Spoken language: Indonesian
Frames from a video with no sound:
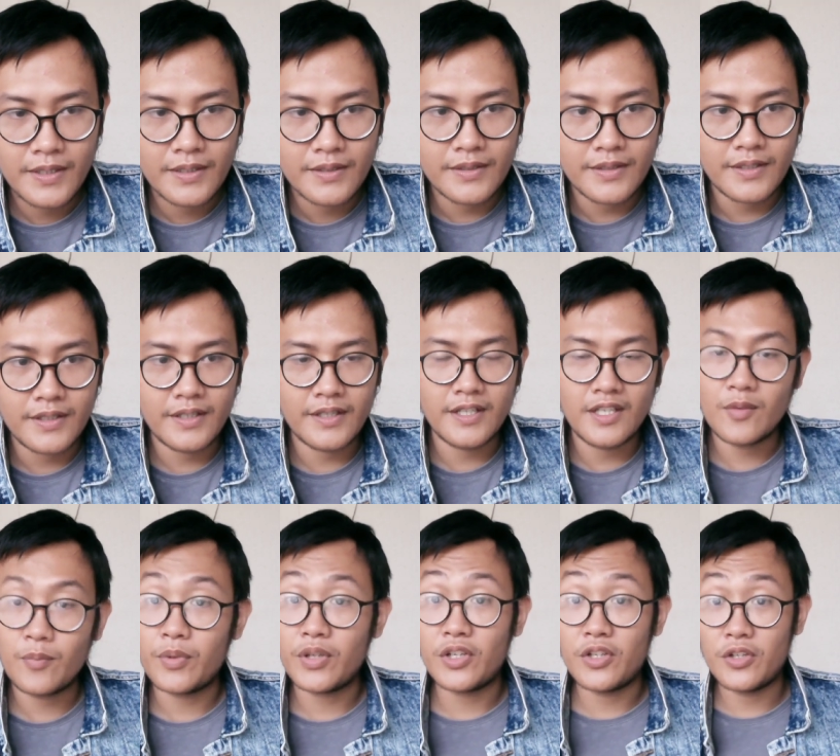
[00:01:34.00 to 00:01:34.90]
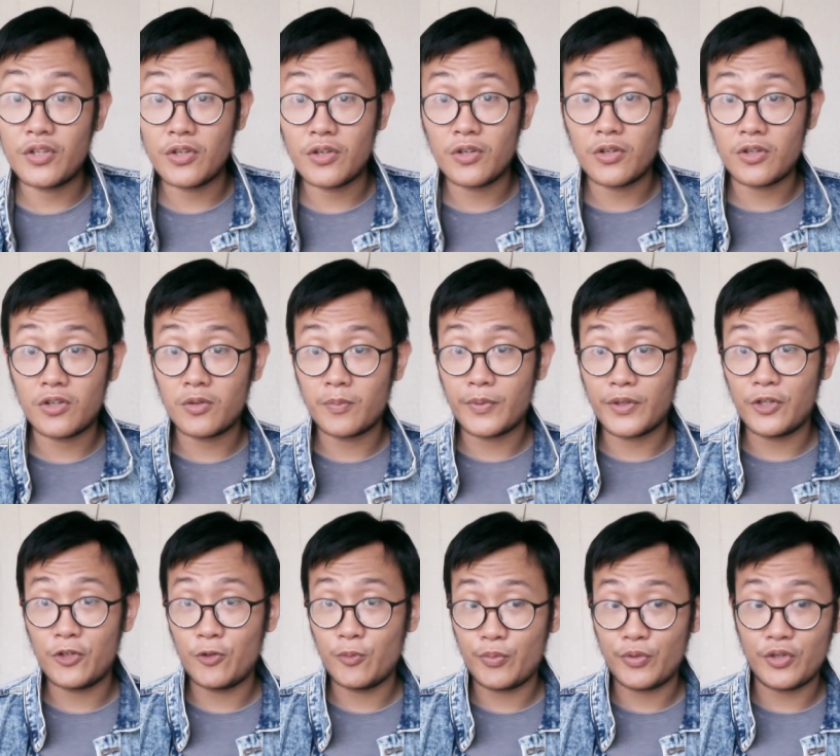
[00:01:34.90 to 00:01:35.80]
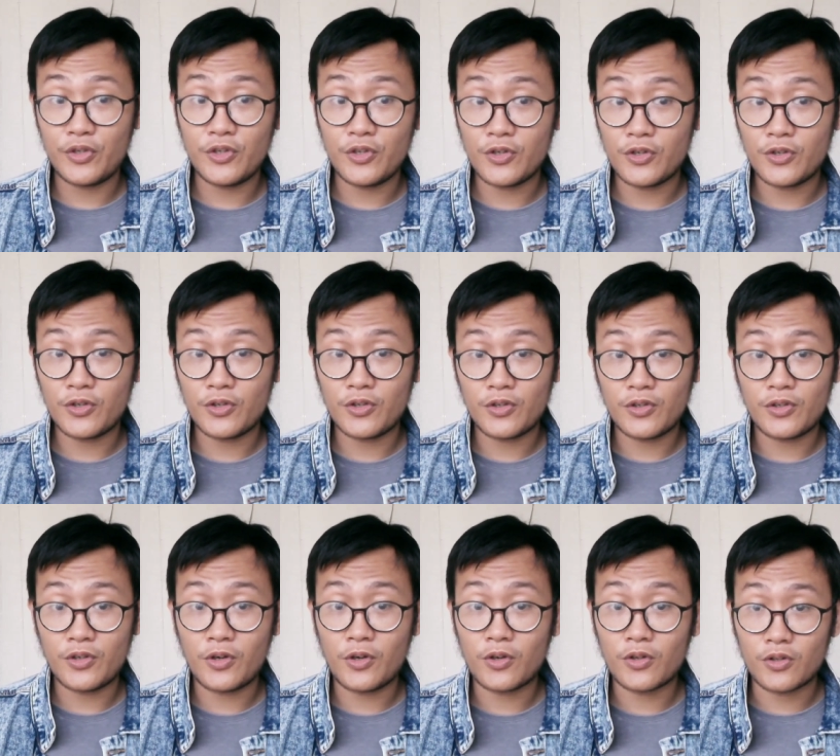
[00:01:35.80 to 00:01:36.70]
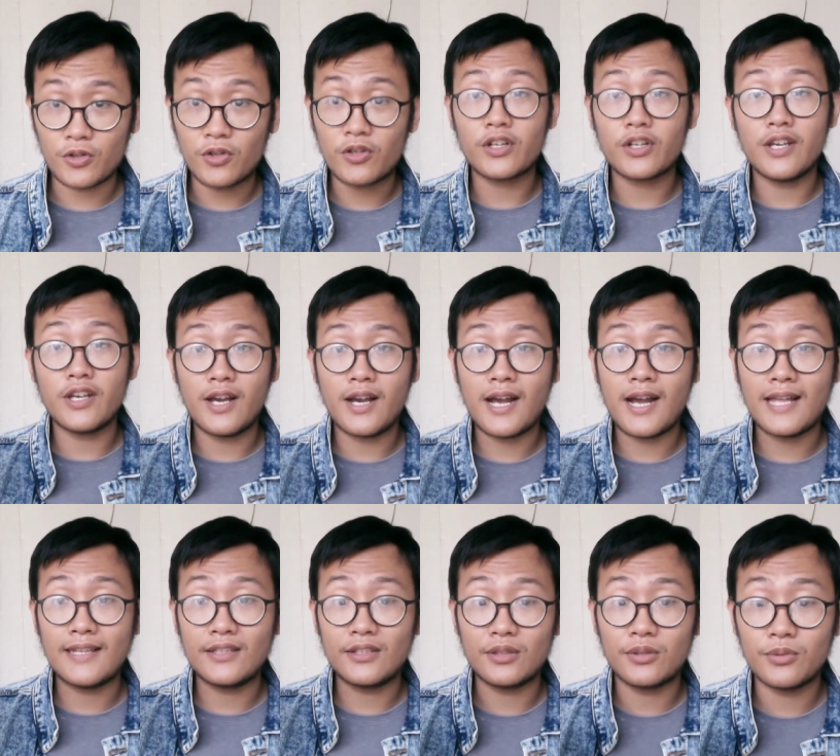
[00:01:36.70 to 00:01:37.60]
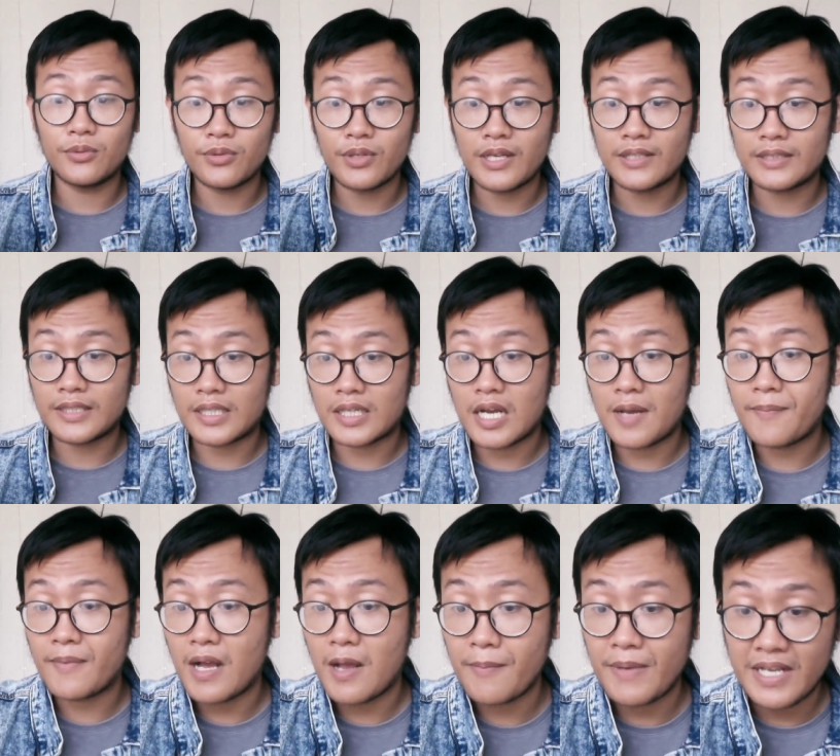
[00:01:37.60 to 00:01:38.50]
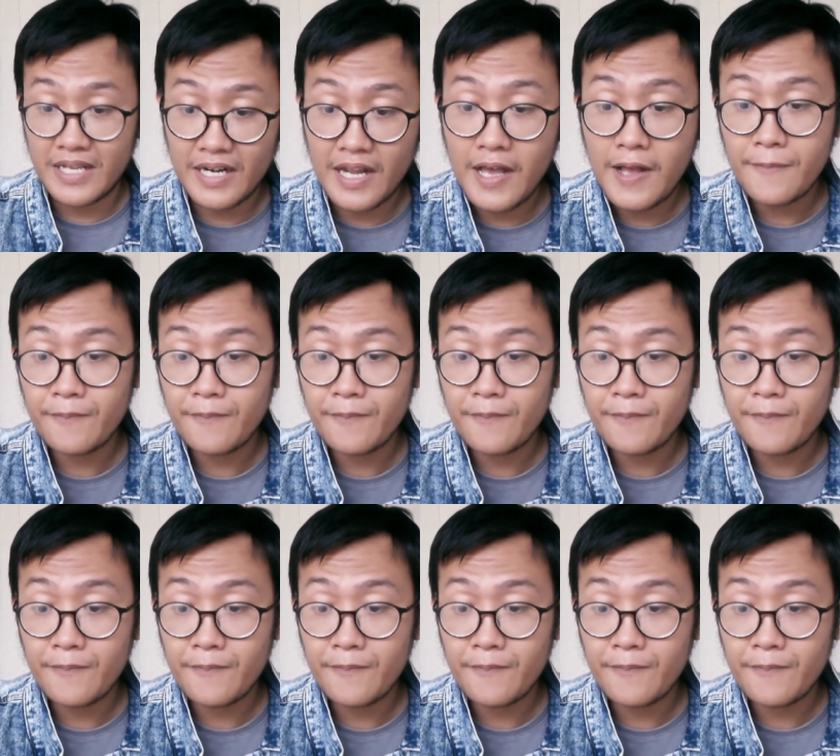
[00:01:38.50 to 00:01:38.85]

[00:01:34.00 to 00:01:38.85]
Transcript: jadi ini video video-video horor ya hantu yang terekam kamera